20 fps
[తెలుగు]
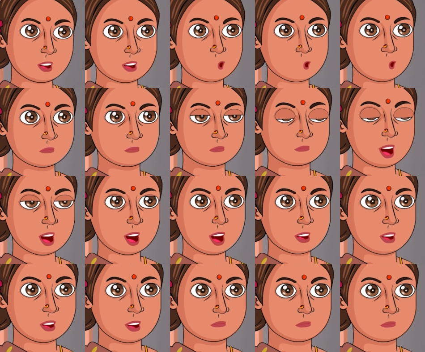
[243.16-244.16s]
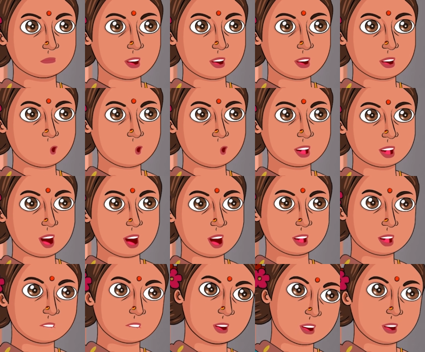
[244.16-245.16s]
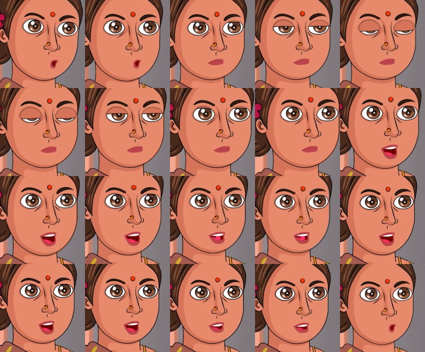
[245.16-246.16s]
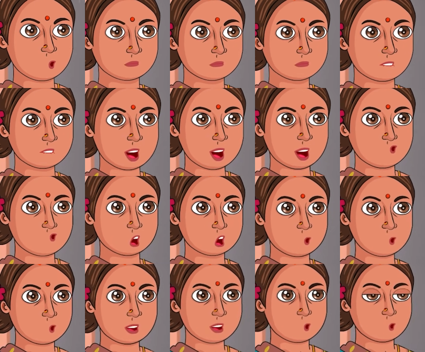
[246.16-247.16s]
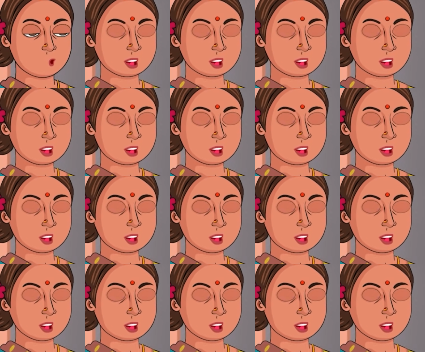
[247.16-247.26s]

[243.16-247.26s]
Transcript: వచ్చా ఛీ నువ్వు ఇట్లాంటి దానివా చిచ్చి మీ ఇంటికి రావడమే